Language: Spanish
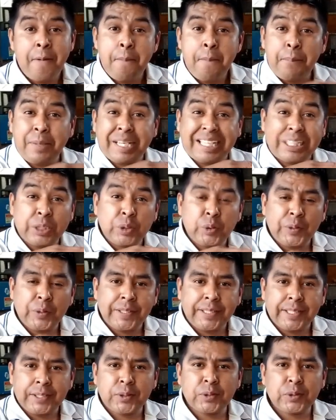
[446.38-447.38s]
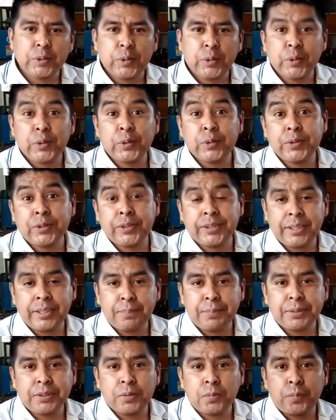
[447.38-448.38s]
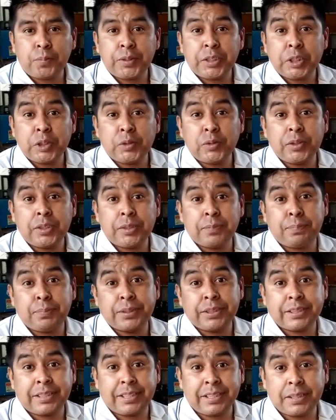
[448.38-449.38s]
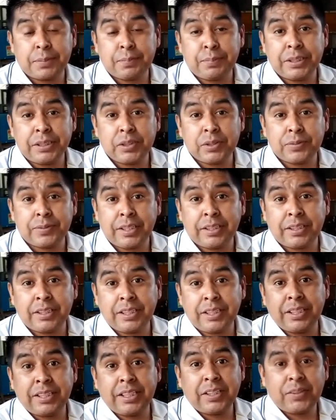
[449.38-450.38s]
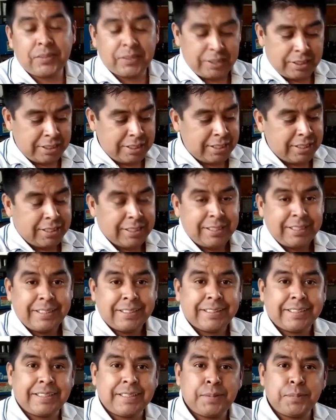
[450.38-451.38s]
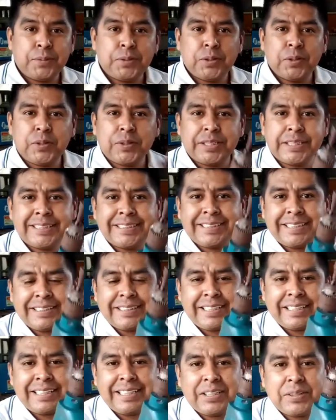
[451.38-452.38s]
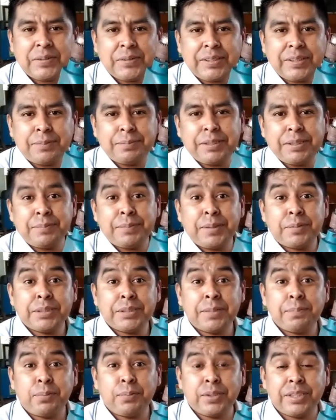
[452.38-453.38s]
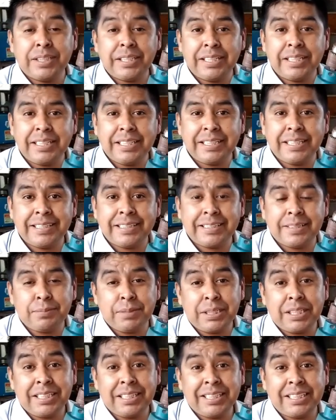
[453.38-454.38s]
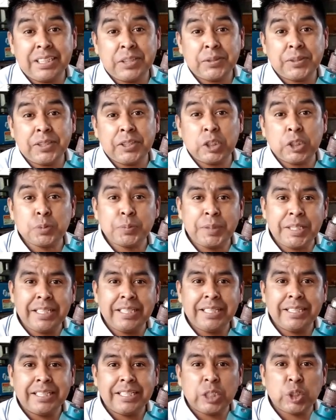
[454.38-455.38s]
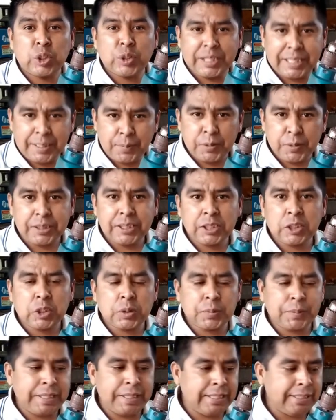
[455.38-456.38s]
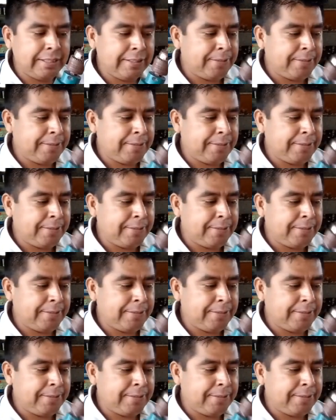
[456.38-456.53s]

para no quedarnos cortos con el presupuesto y pues que después nos falte dinero. Tenemos lo que es este taladro también, vamos a ponerle entre 1500 a 2000, lo dejamos en 2000.